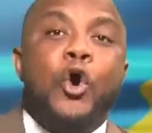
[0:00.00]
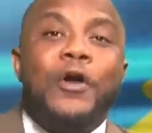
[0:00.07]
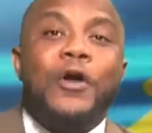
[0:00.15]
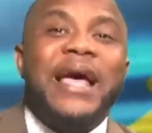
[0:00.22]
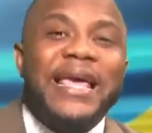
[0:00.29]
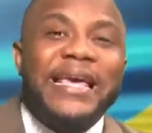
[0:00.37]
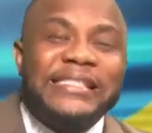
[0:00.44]

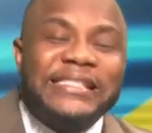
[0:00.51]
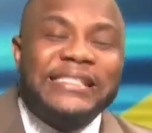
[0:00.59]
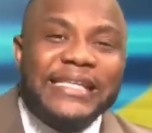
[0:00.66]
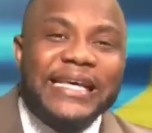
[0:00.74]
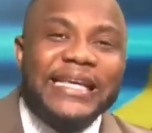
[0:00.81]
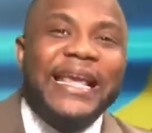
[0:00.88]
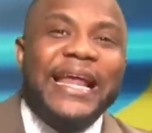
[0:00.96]
on a
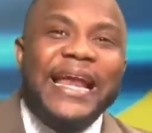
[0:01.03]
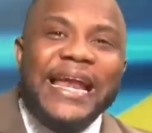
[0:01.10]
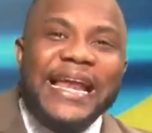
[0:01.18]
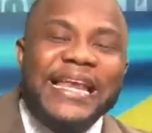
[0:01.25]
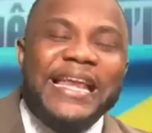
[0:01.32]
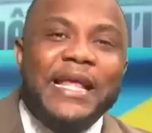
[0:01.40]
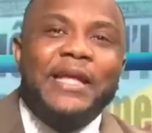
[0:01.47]

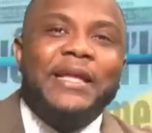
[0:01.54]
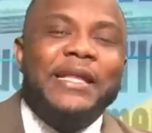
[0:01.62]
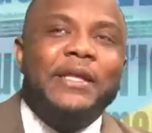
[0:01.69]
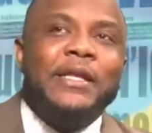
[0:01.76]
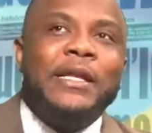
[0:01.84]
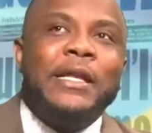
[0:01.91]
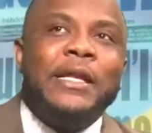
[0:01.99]
essayé
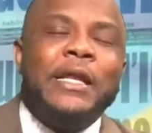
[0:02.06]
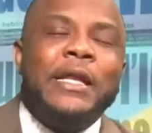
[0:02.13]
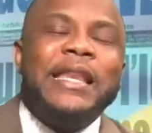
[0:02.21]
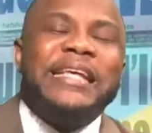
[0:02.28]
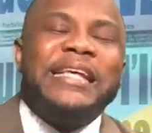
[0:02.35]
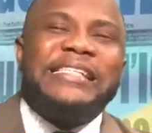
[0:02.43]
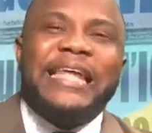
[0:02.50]

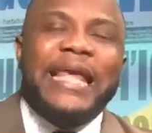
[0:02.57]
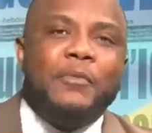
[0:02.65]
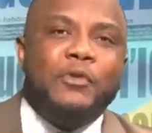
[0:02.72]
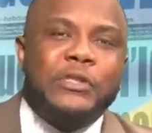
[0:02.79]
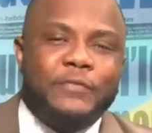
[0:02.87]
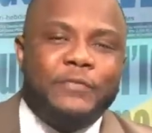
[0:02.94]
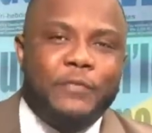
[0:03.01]

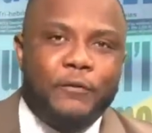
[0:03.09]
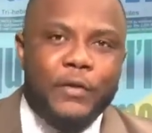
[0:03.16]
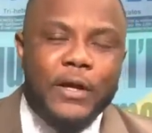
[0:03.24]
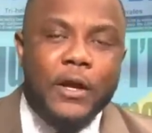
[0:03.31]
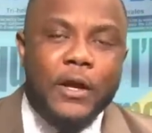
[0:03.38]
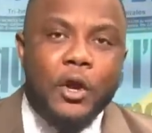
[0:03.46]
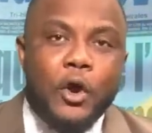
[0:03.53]
l'inessayable, si vous
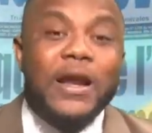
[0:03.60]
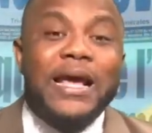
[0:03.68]
voulez.